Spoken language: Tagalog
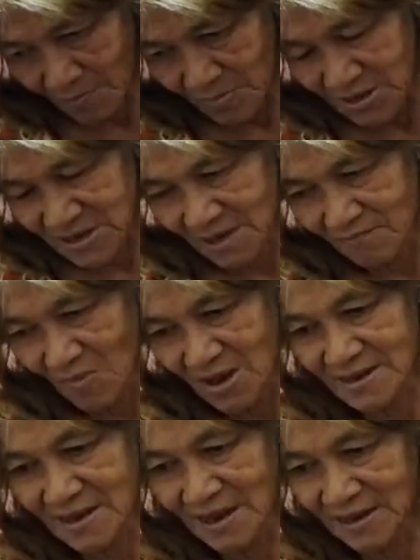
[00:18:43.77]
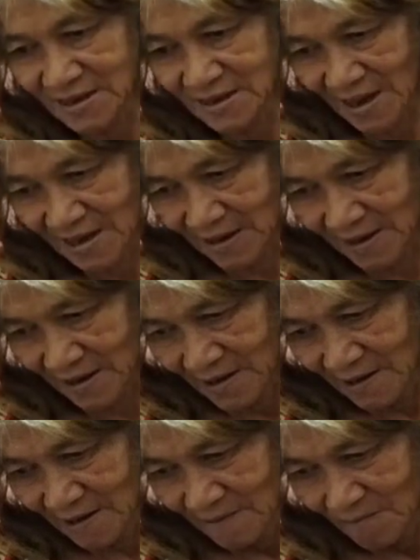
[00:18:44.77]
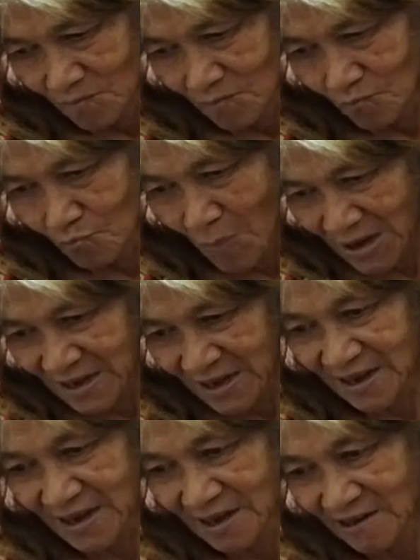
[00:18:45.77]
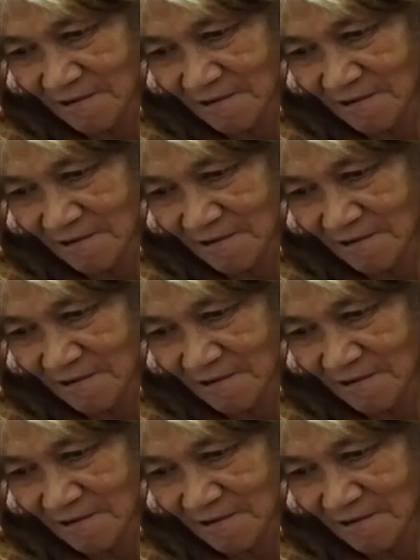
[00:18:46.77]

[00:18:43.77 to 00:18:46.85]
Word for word: pangisang may salitang mali.